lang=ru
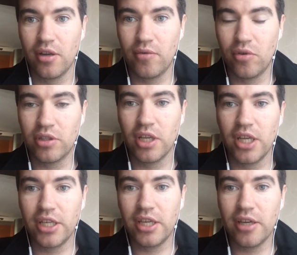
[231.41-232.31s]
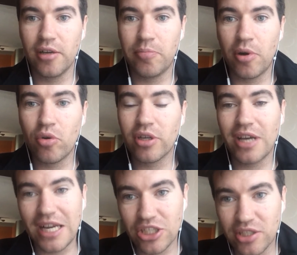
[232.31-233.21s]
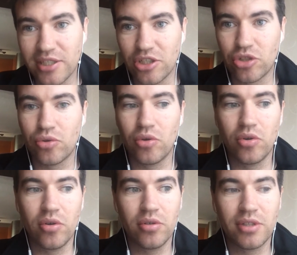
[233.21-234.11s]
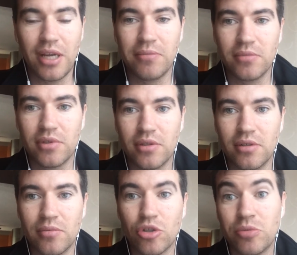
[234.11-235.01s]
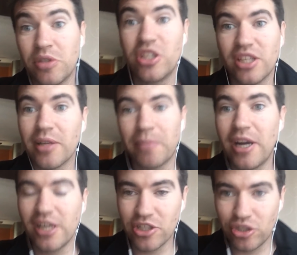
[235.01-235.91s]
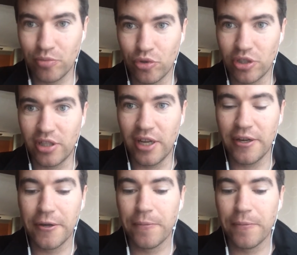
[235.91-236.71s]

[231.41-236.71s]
Вот. И порой кажется, что там, э, может быть, где-то полегче будет, да.